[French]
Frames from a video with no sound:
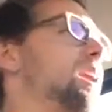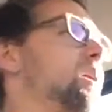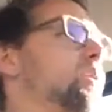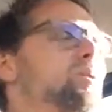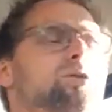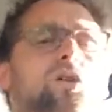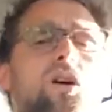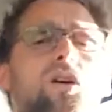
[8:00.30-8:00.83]
à la
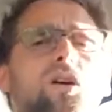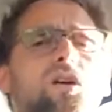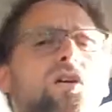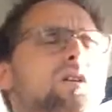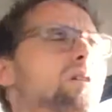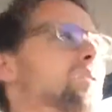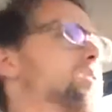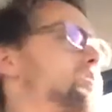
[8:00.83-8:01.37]
hauteur, Elles
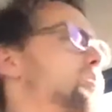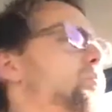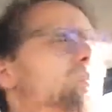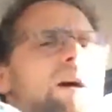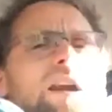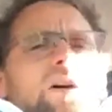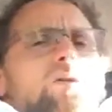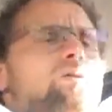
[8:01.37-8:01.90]
euh, elles sont
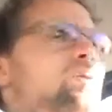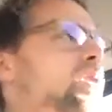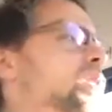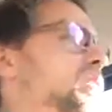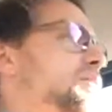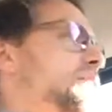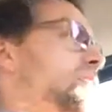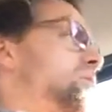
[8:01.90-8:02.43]
pas à la
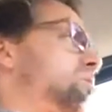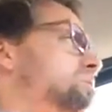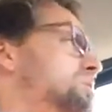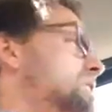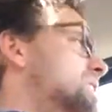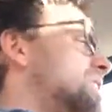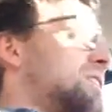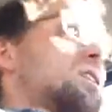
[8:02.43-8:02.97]
hauteur en fait.
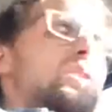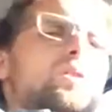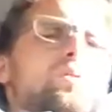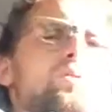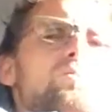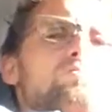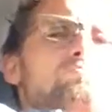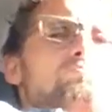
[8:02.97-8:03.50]

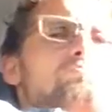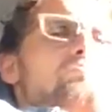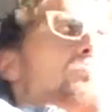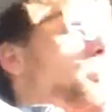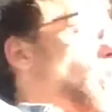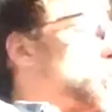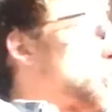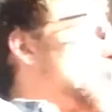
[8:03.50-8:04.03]

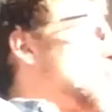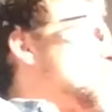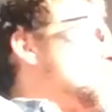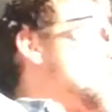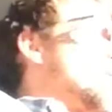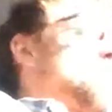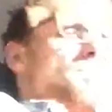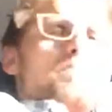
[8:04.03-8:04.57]
pour toi, elles
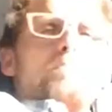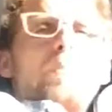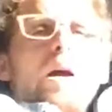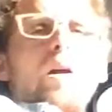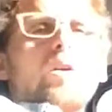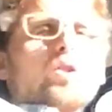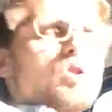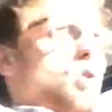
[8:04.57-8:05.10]
valent
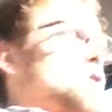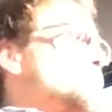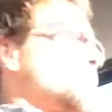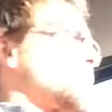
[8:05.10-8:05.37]
pas grand chose